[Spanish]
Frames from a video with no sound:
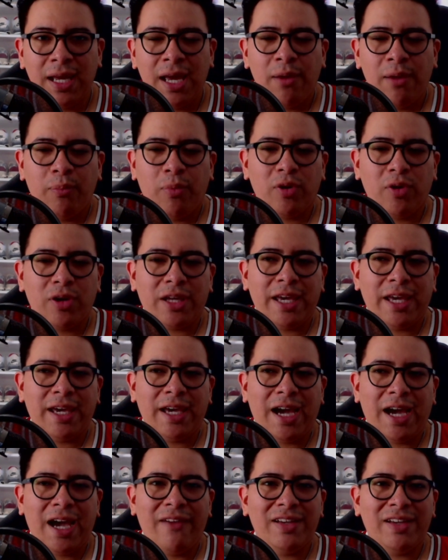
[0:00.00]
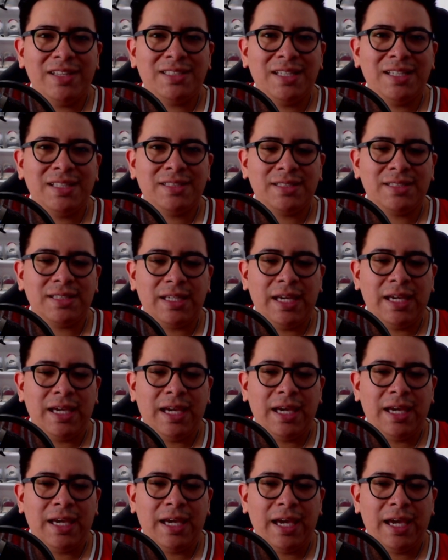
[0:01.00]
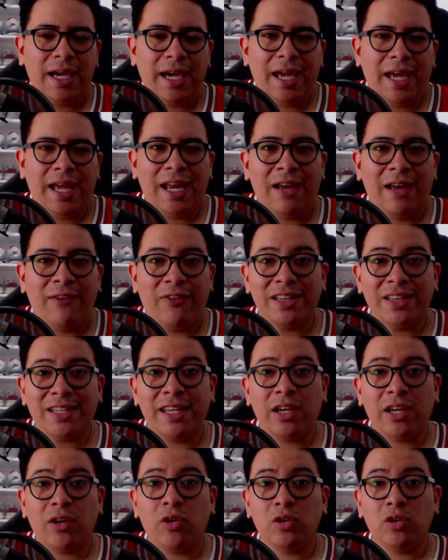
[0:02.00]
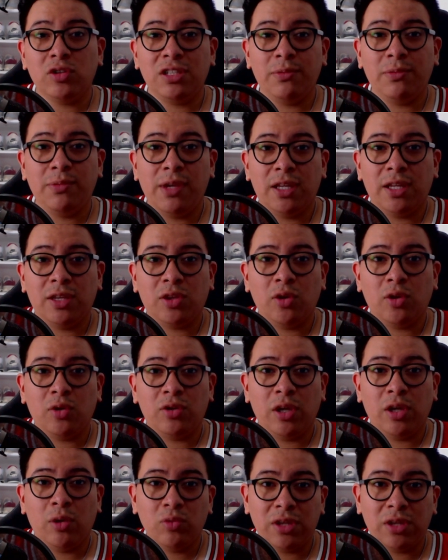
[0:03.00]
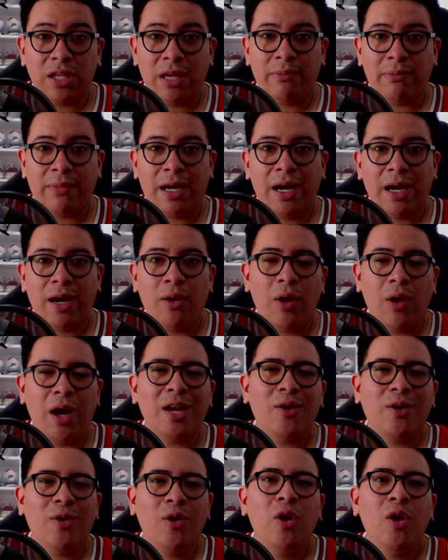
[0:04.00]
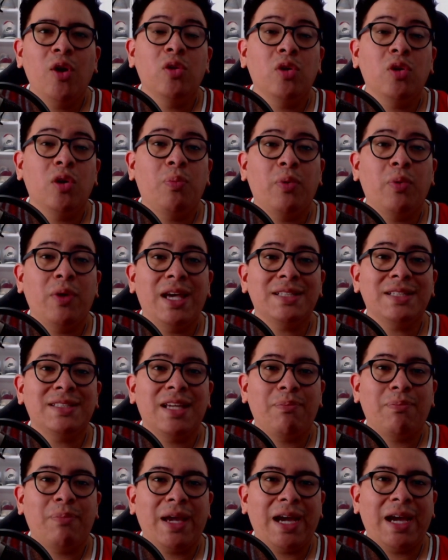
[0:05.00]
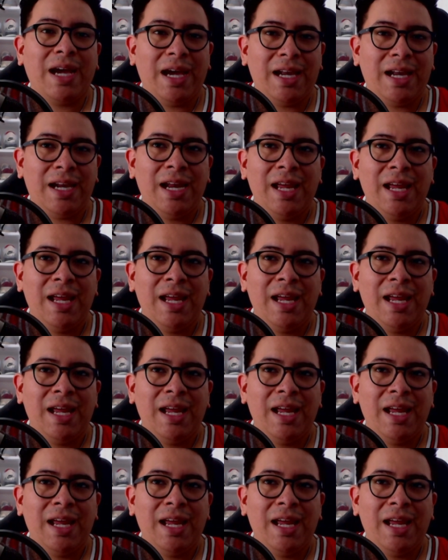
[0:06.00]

Porque a veces eh, la falta de conocimiento de un tema o algo nos puede hacer pecar